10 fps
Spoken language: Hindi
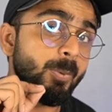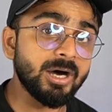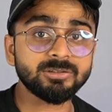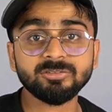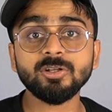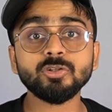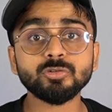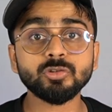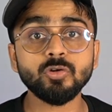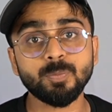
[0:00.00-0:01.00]
बहत्तर
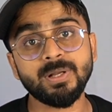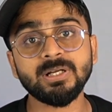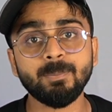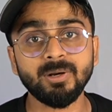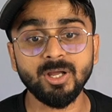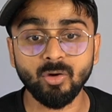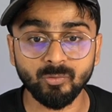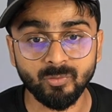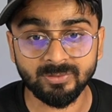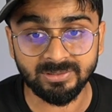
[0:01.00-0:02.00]
सौ रुपये का पड़ा
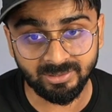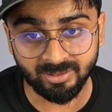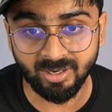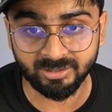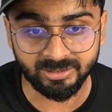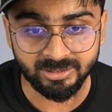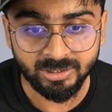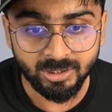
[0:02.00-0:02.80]
ऑफर ऑफर लगा के